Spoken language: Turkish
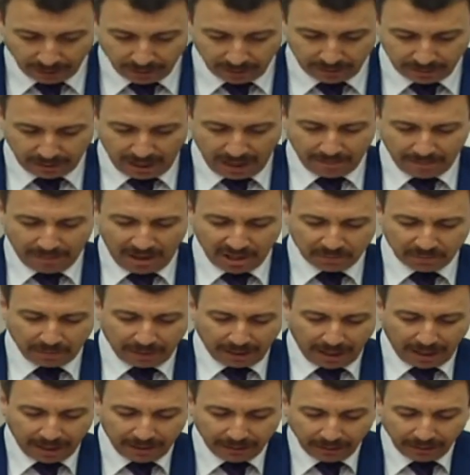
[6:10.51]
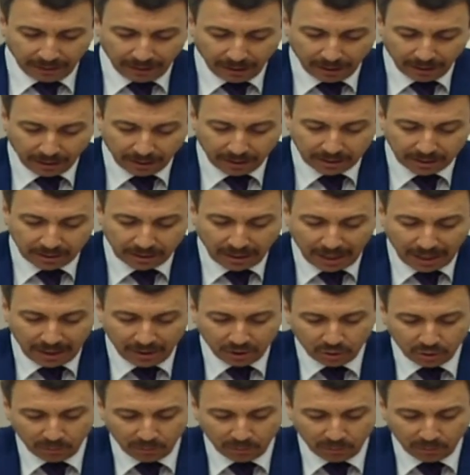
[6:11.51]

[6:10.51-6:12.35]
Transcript: Sayın Başbakan Sayın